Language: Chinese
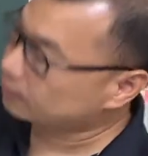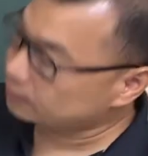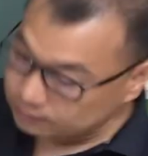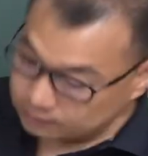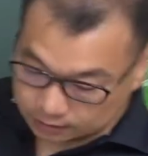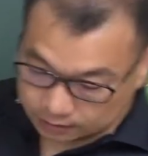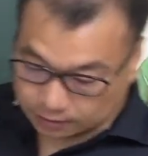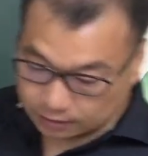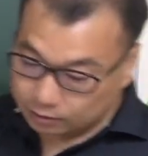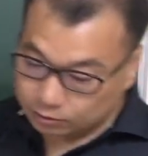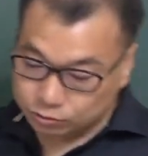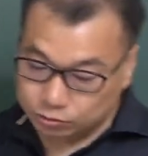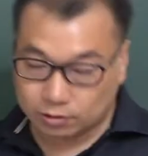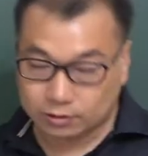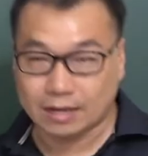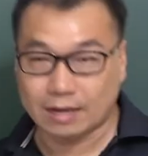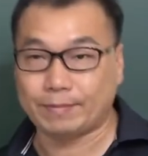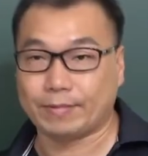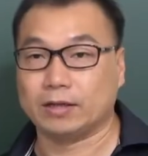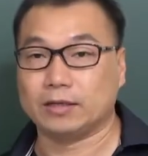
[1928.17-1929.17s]
这里很具有
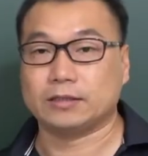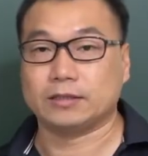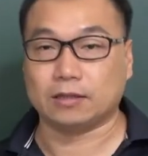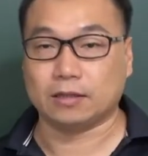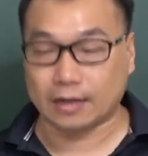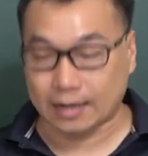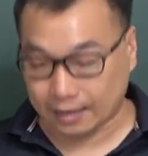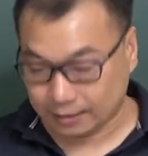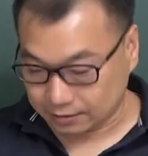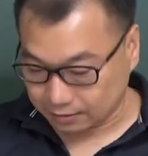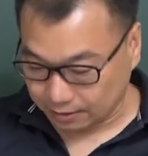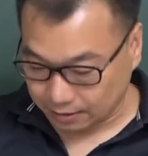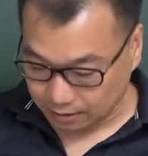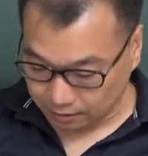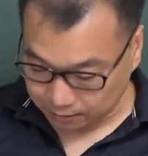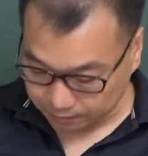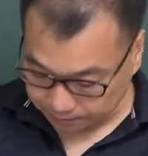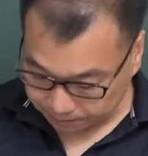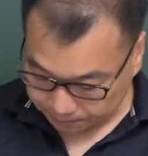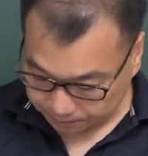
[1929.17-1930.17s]
代表性的，来看这个
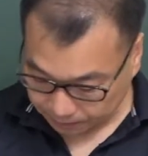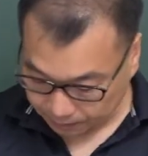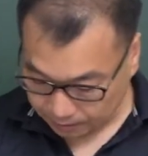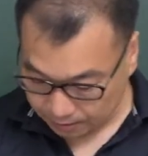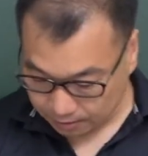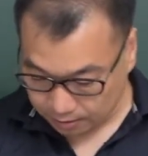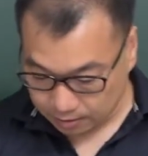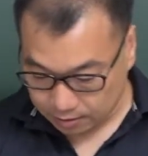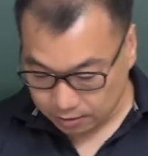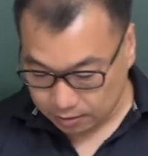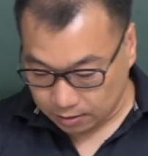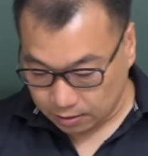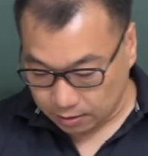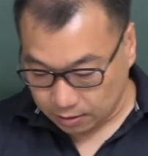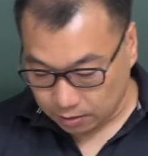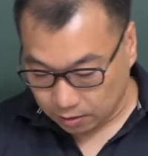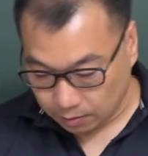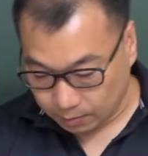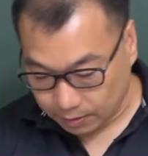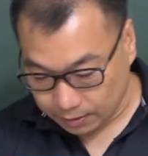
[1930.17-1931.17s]
哦。
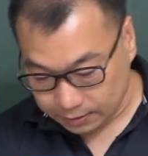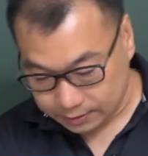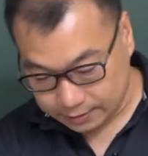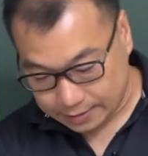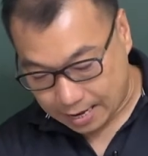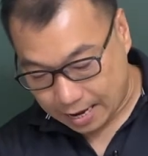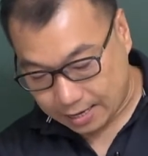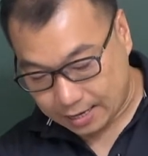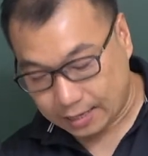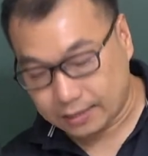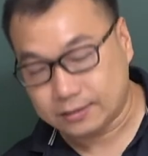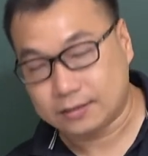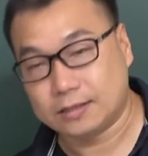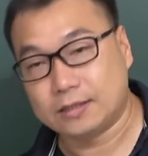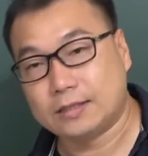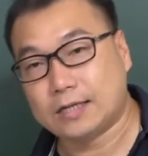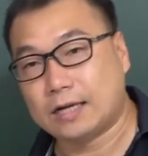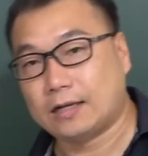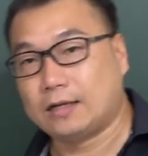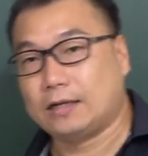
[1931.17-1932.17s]
我们乍看
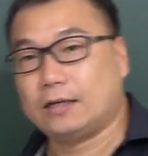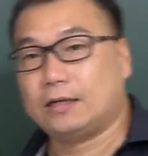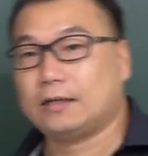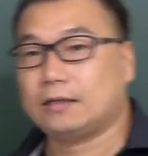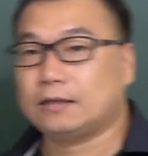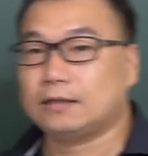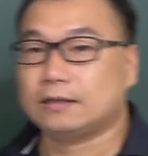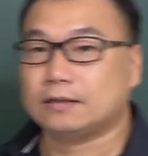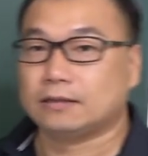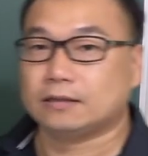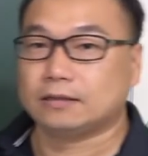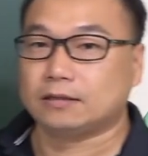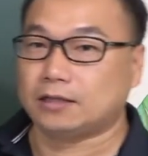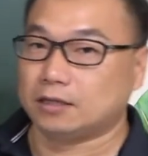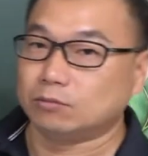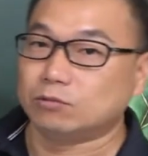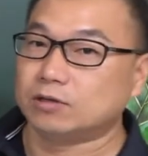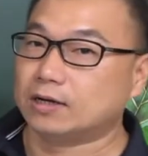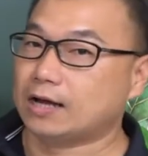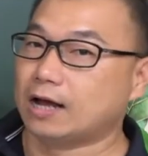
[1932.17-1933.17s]
之下呢，
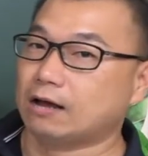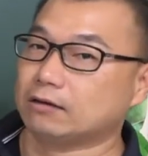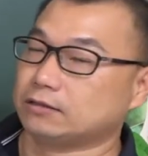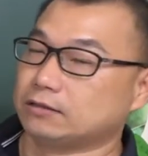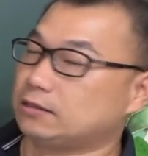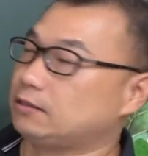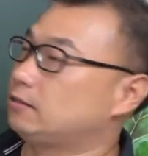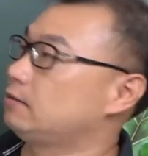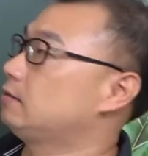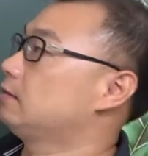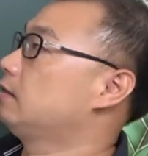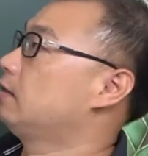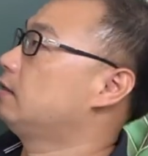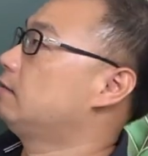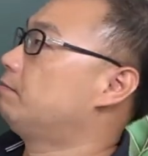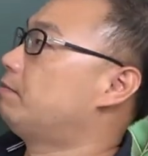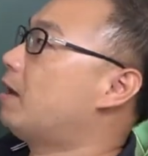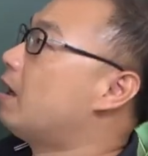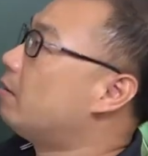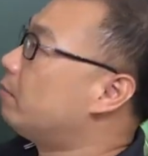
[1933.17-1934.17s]
题目很好心，
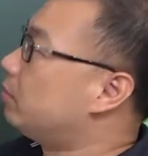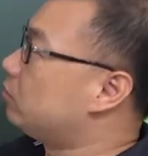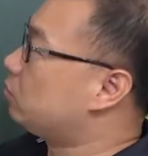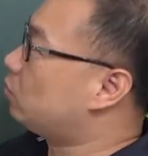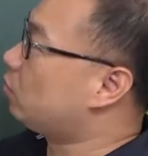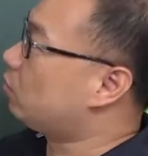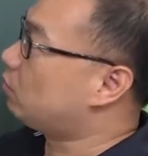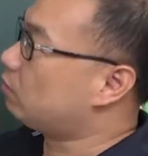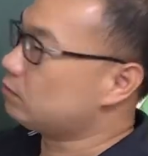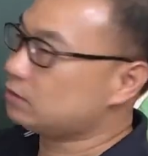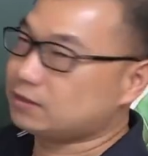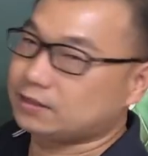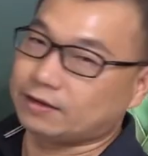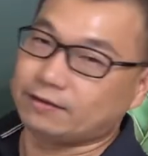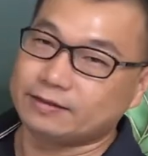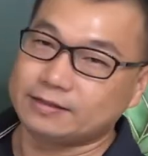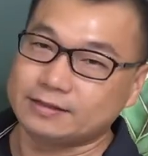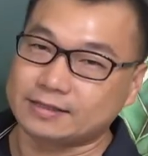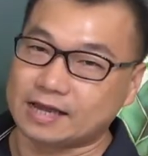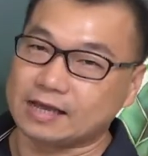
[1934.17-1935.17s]
帮我们都
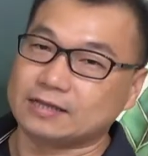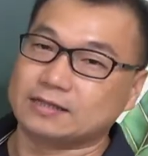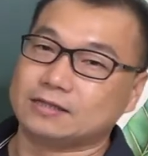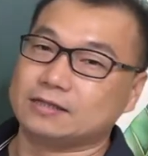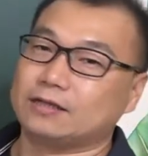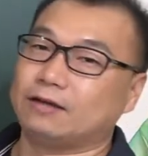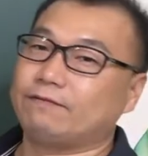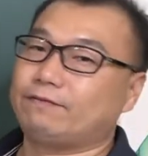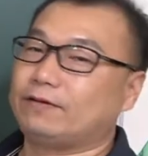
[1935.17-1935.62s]
先暂时的